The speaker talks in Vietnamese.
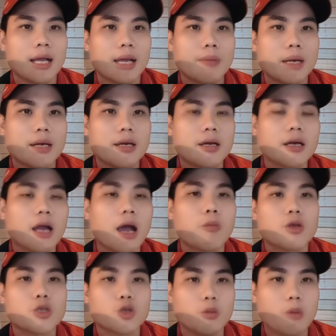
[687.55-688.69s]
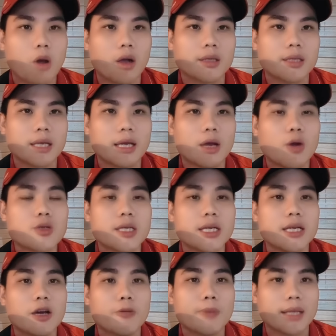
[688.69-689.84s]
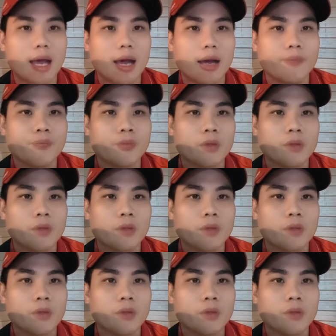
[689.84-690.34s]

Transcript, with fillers: cái bình nước nó không có sủi bọt thì oxy đâu mà thở